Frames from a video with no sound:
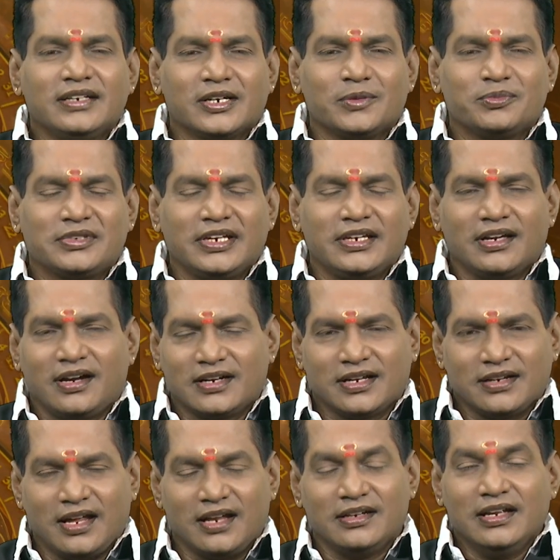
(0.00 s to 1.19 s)
திருப்தியான
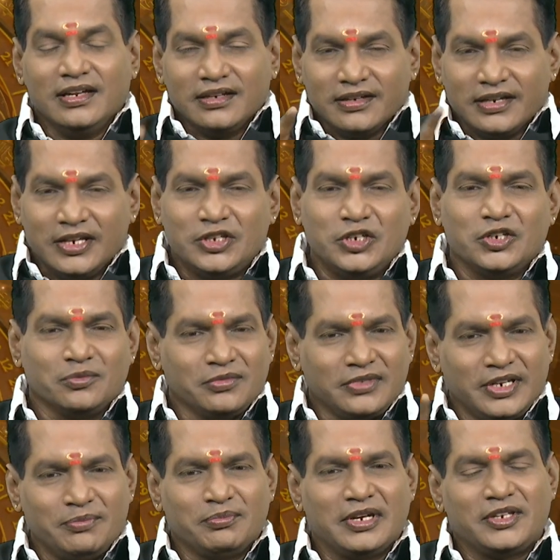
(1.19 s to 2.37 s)
நாள் நிதியும்
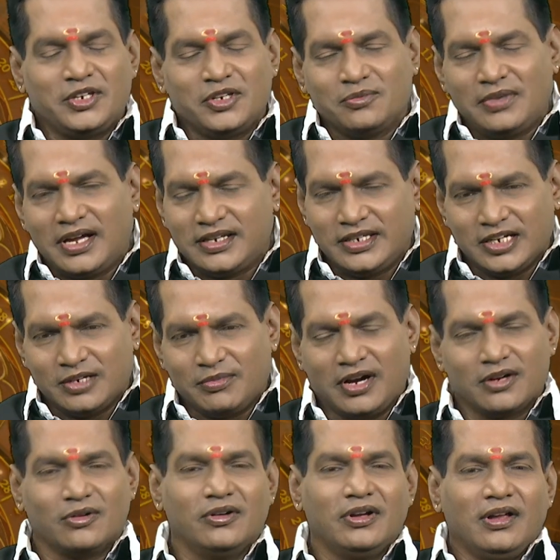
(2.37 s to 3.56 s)
நிம்மதியும்
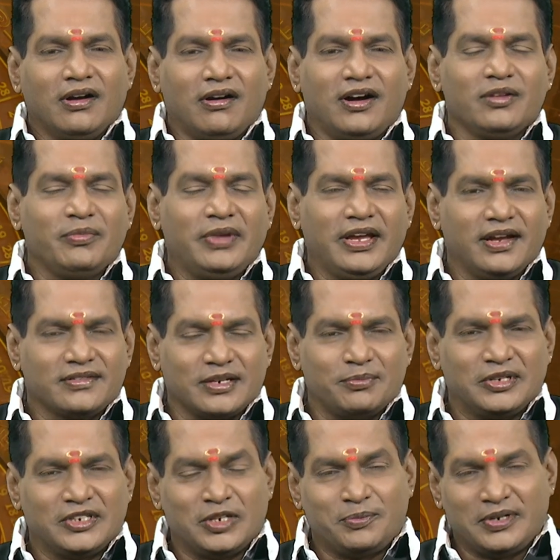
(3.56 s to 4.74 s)
அதிகமாகும் ஆன்மீக
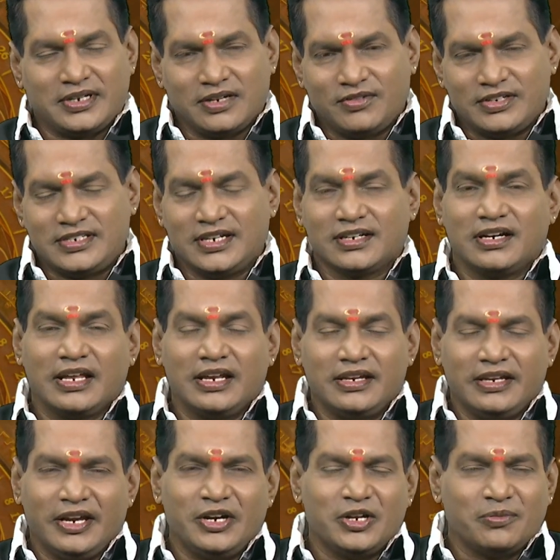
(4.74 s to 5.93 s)
சம்பந்தப்பட்ட விஷயங்களில்
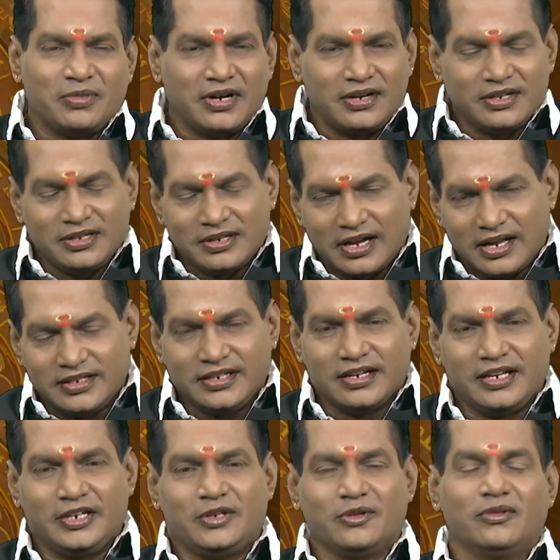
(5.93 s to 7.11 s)
ஈடுபாடு
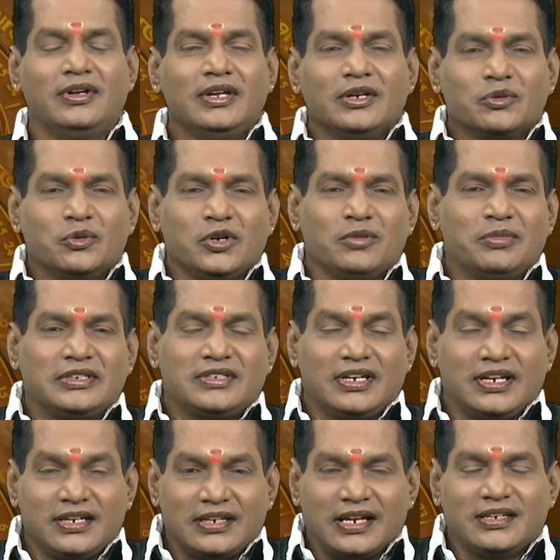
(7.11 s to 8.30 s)
அதிகரிக்கும்
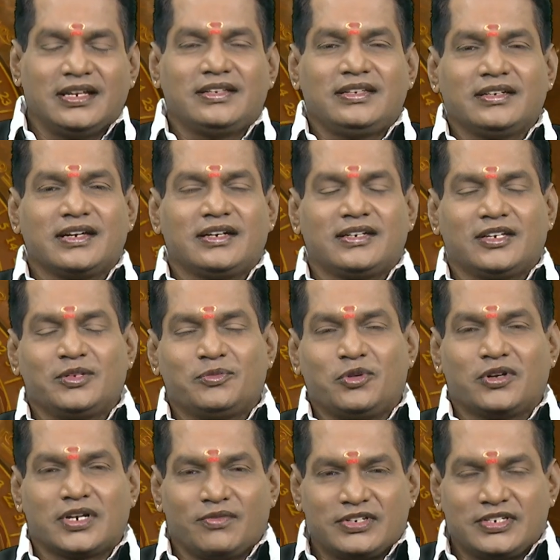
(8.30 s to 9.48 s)
குடும்பத்தில் நல்லது கெட்டது
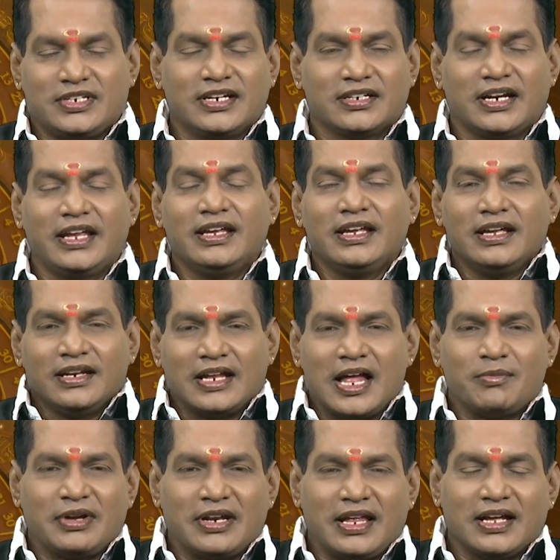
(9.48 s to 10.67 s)
போன்ற விஷயங்களை
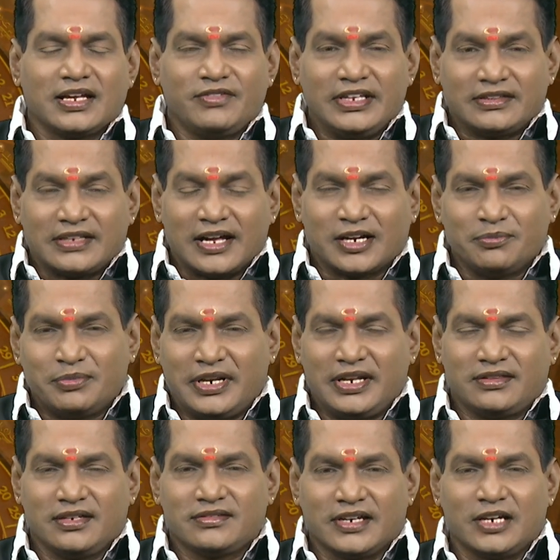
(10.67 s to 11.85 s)
நாமலாகவே தரம்
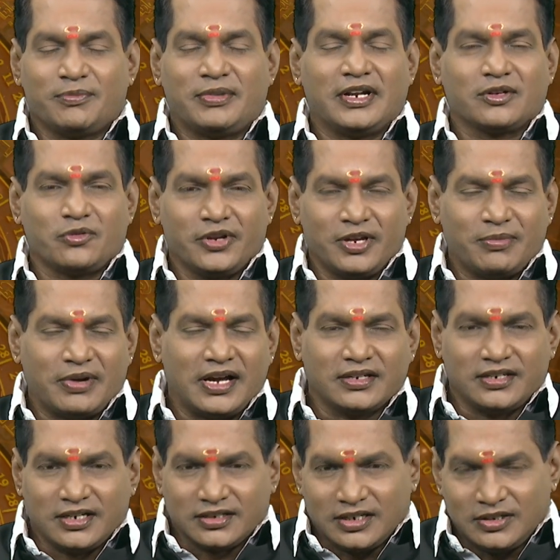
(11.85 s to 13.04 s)
பிரித்து செயல்படக்கூடிய
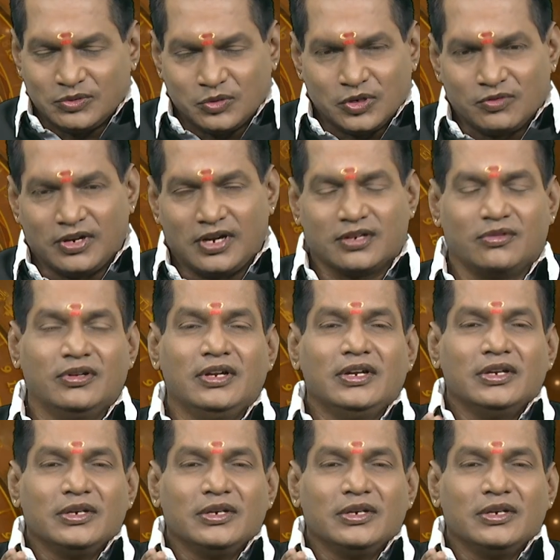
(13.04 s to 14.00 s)
பாக்கியங்கள் உருவாகும்